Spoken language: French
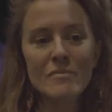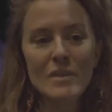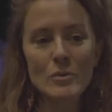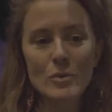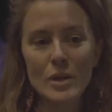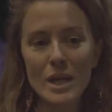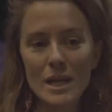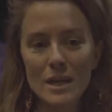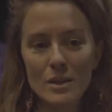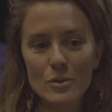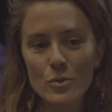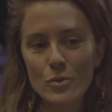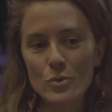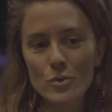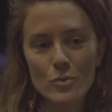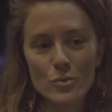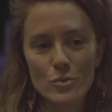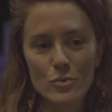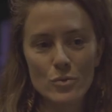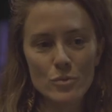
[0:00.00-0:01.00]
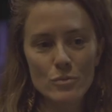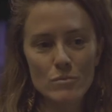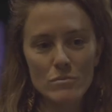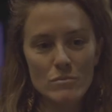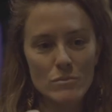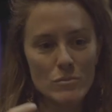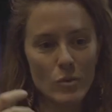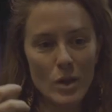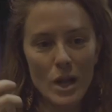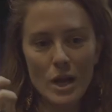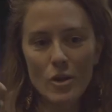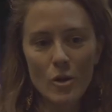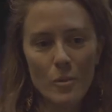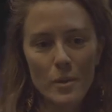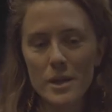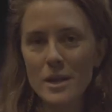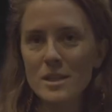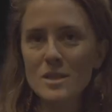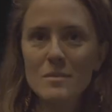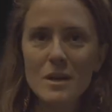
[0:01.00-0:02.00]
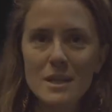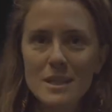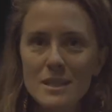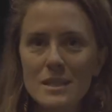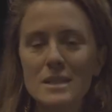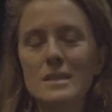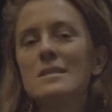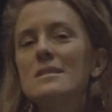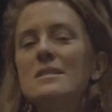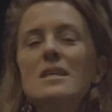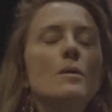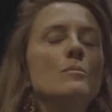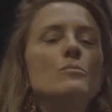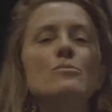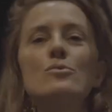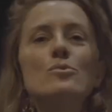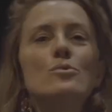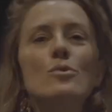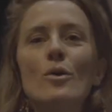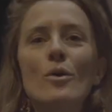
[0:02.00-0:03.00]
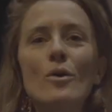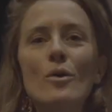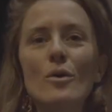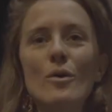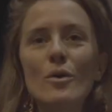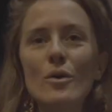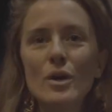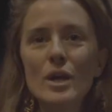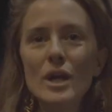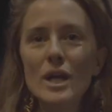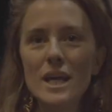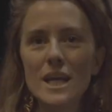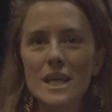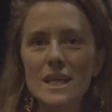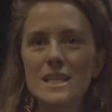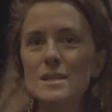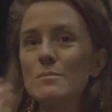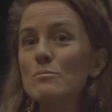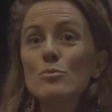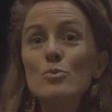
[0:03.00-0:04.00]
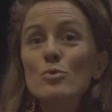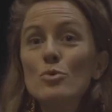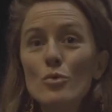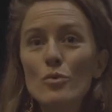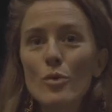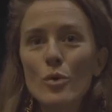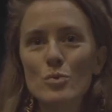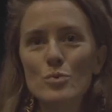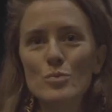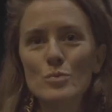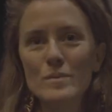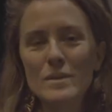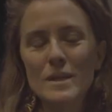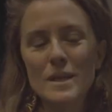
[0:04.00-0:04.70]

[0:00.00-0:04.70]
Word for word: de, voilà, comme un animal qui quitte sa mue euh, et qui mue devant nous.